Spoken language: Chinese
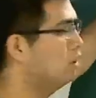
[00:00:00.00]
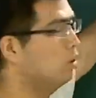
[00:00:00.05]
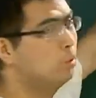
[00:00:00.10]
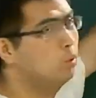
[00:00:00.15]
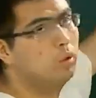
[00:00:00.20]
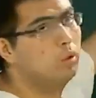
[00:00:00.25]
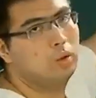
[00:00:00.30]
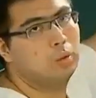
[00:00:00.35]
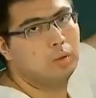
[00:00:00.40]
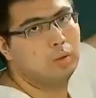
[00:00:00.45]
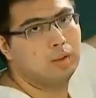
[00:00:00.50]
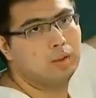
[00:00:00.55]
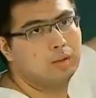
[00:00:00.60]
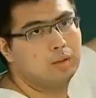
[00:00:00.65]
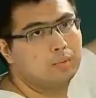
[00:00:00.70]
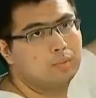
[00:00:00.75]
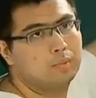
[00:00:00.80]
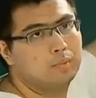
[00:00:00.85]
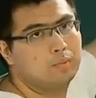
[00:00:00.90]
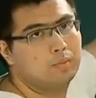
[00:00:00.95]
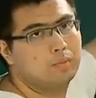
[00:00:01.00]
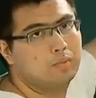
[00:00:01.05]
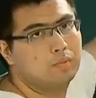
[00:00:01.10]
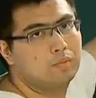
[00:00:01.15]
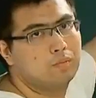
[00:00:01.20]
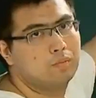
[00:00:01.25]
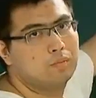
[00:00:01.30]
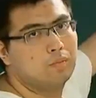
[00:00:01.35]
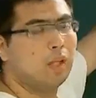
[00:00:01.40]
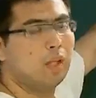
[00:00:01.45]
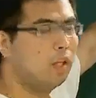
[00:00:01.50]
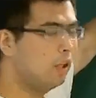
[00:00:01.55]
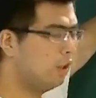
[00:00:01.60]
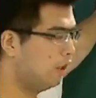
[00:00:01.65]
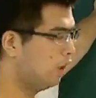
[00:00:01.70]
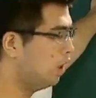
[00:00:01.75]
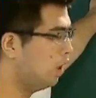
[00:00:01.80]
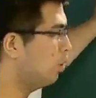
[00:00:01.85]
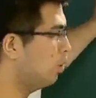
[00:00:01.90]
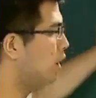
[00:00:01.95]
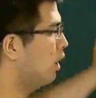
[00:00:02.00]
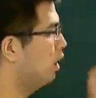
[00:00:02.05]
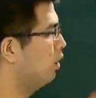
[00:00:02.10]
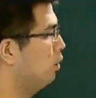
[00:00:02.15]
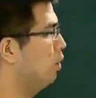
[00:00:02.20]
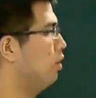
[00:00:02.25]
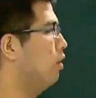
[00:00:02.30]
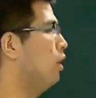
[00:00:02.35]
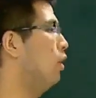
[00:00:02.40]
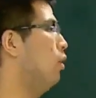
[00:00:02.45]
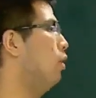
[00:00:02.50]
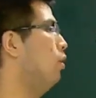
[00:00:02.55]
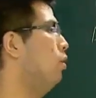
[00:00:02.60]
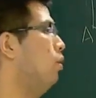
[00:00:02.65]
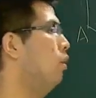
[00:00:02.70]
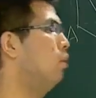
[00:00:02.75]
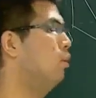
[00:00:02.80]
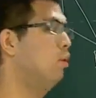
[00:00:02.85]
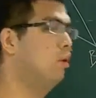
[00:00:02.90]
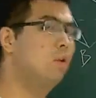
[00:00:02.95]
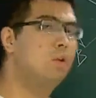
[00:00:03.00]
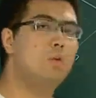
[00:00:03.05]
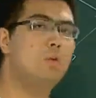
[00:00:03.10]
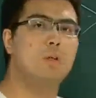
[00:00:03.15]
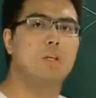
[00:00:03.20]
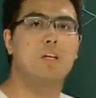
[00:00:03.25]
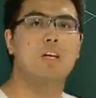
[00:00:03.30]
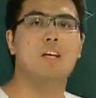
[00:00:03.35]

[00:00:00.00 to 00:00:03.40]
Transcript: 直有多少对啊？一对、两对、三对、四对、五对、六对，